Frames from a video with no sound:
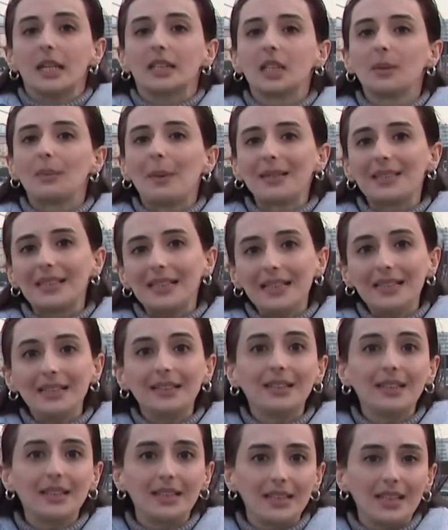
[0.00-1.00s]
За последние
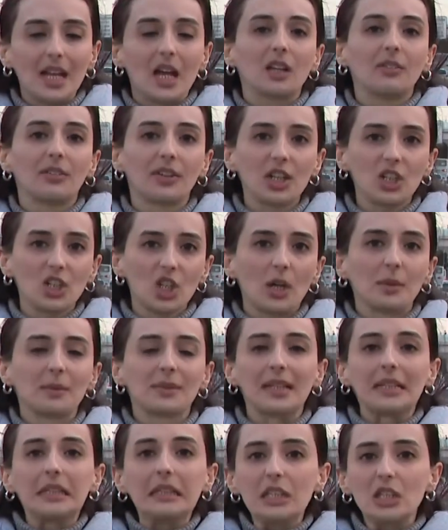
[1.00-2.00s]
три дня к врачам
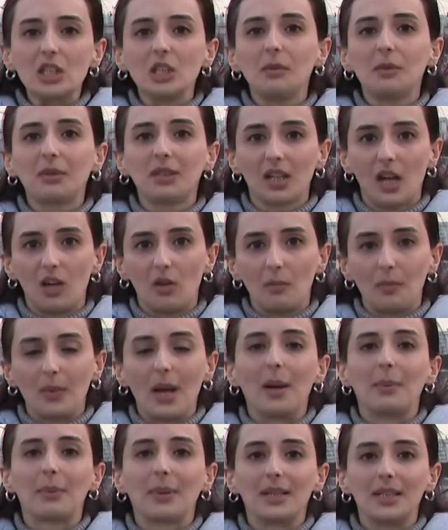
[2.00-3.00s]
с различными травмами
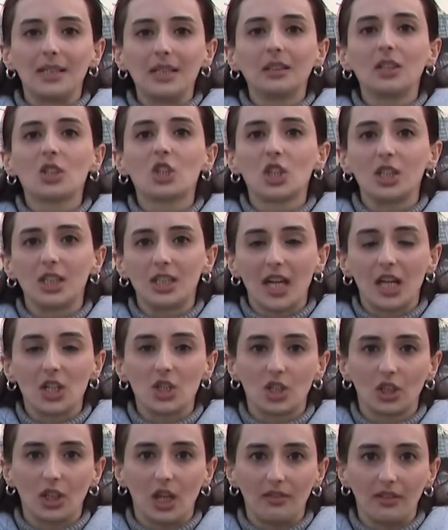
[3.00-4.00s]
обратилось 60
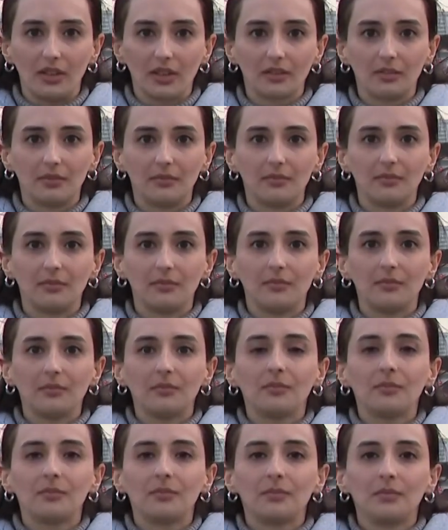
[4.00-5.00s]
человек.
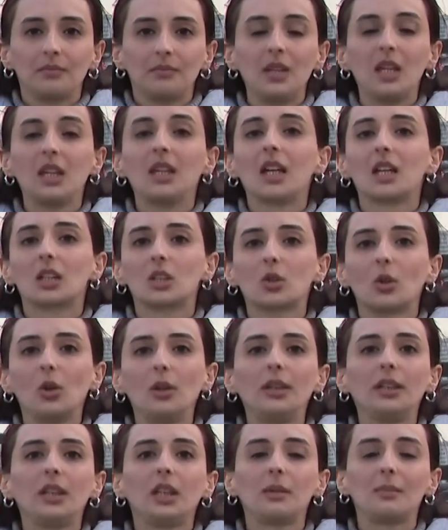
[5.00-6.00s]
Нигер
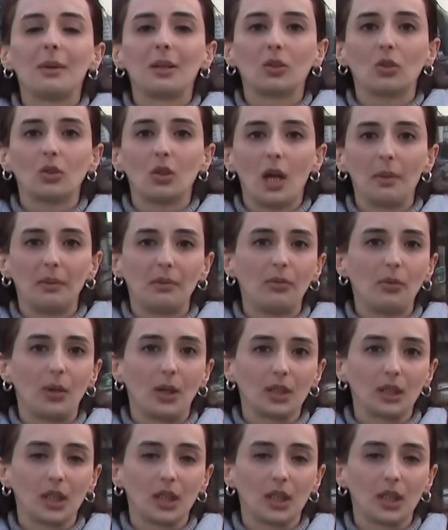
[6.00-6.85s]
Зойн, Хикмет Гулава, Фуад